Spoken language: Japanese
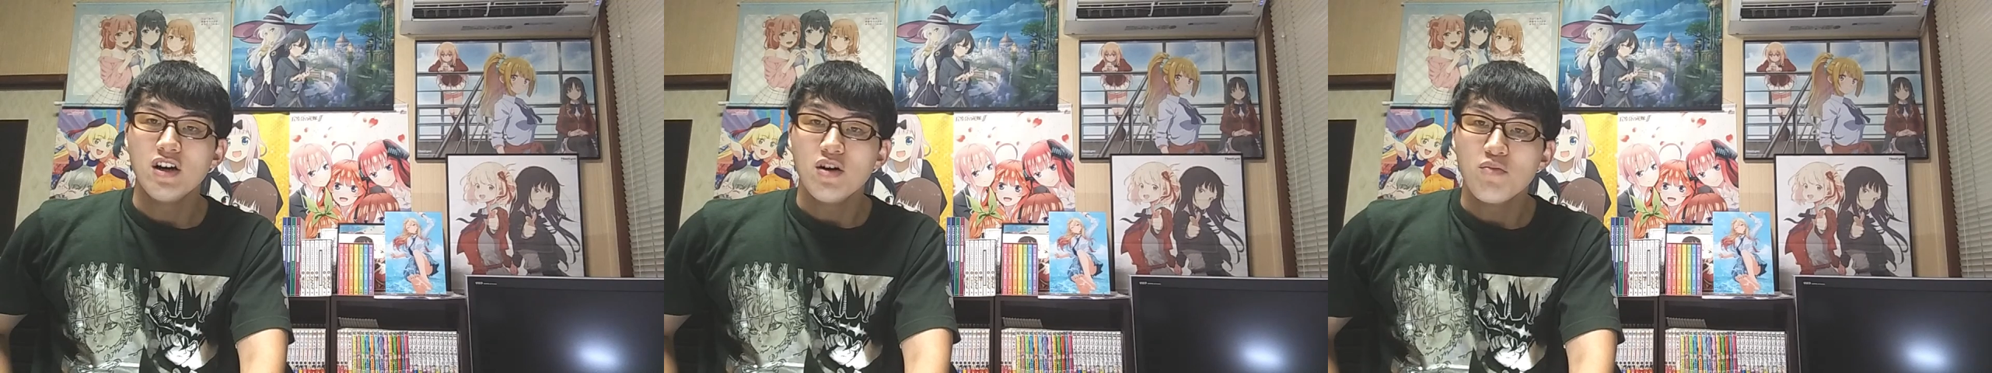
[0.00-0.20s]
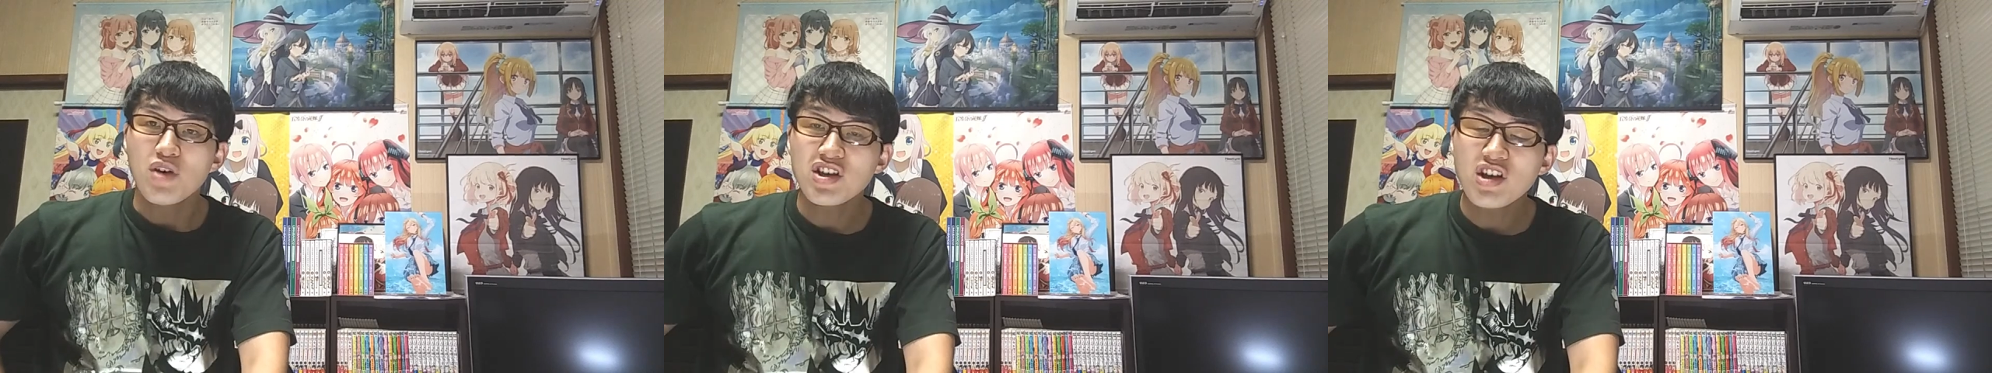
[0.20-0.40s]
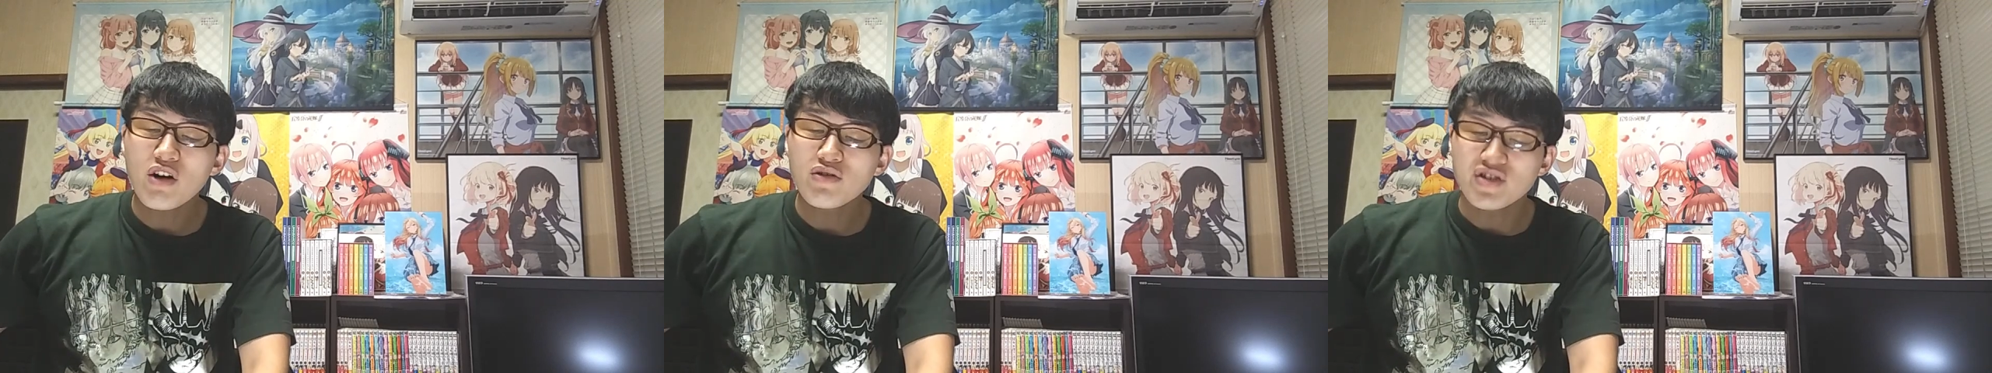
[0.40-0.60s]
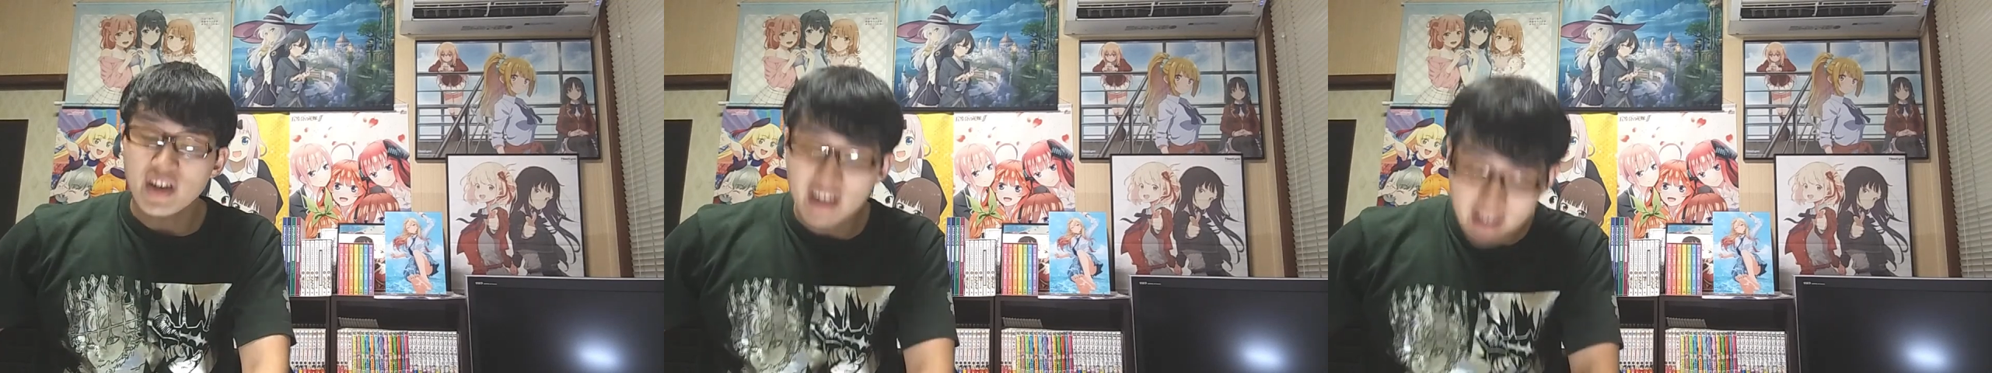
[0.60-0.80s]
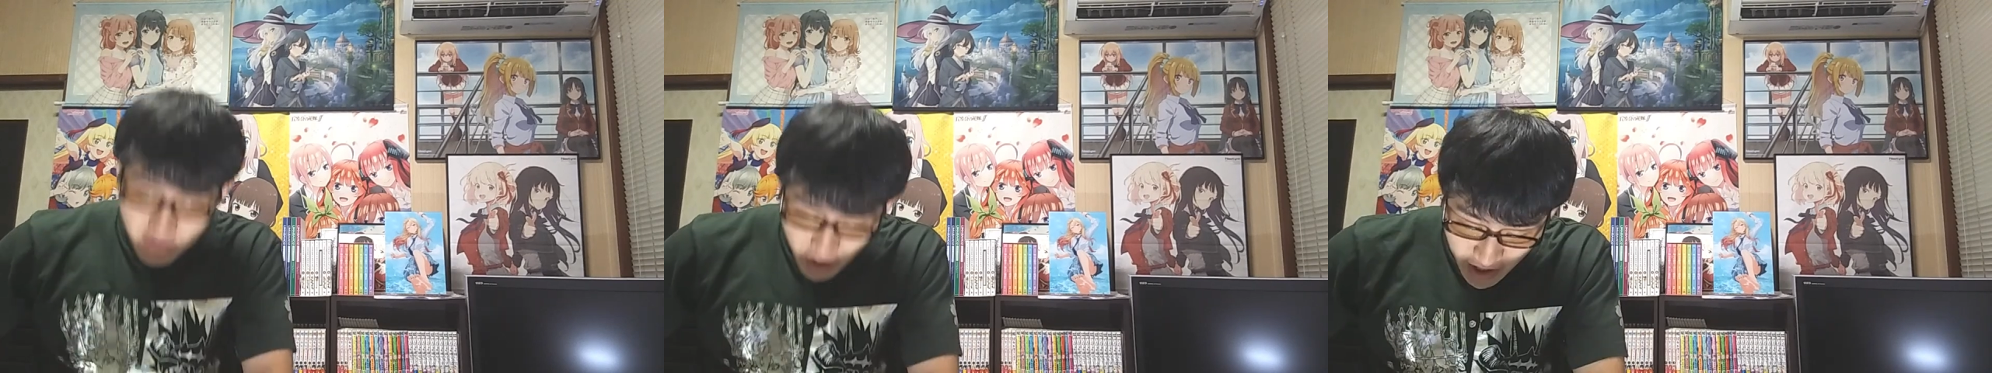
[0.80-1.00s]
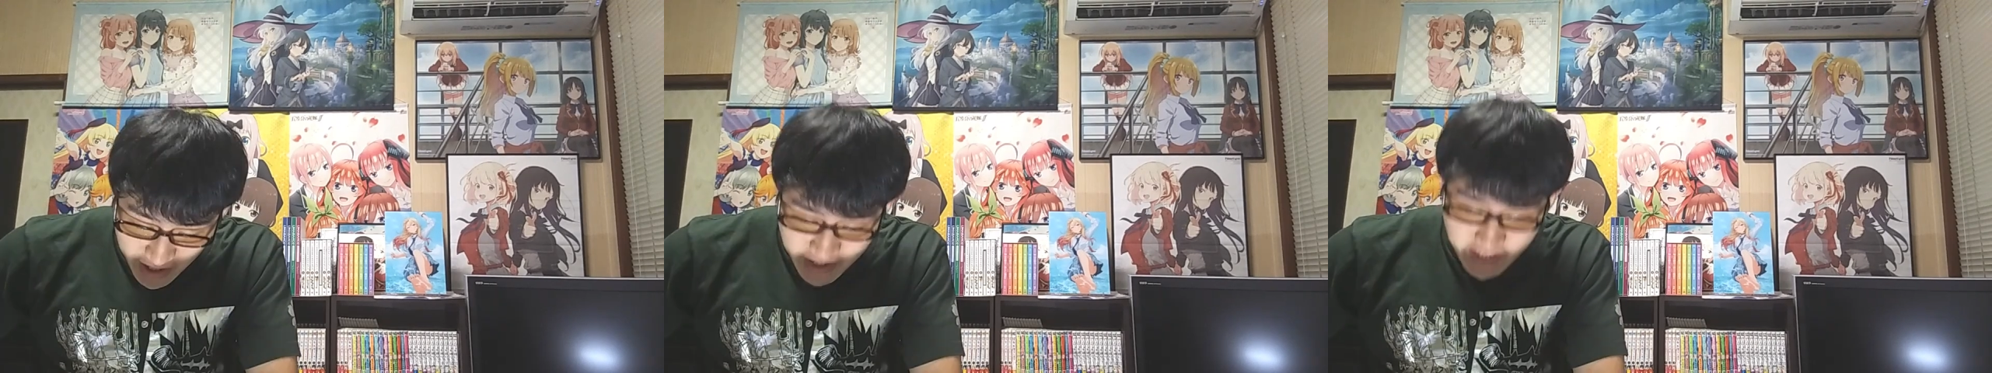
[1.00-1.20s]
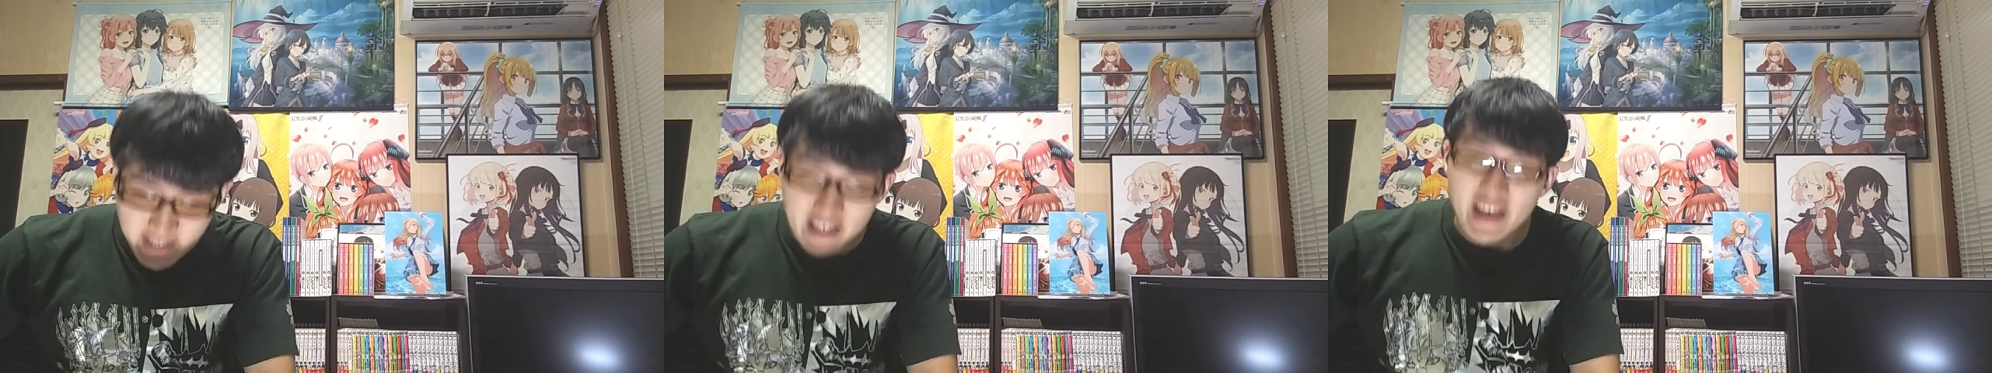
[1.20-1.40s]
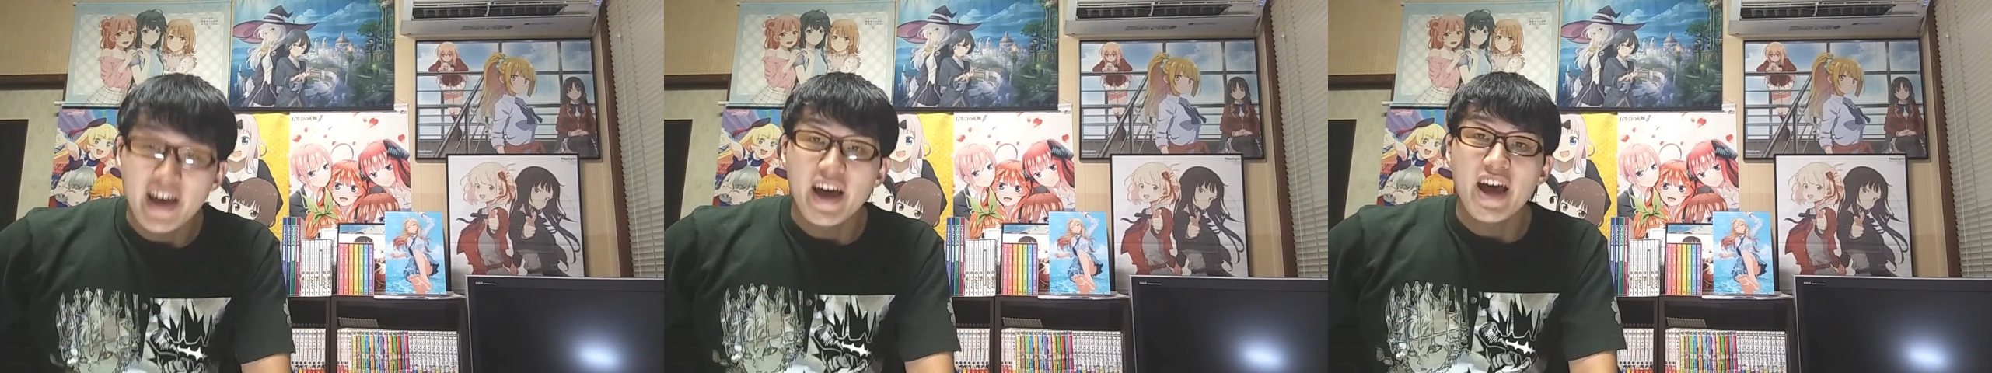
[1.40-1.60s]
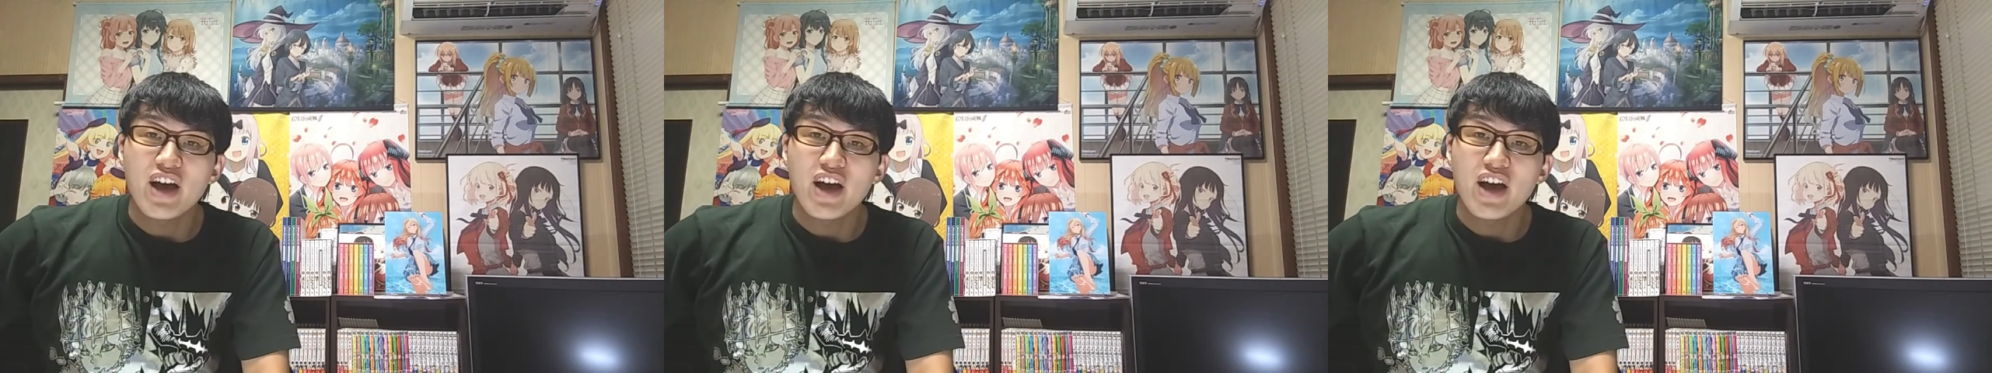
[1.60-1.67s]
皆さん、こんにちは、リットです。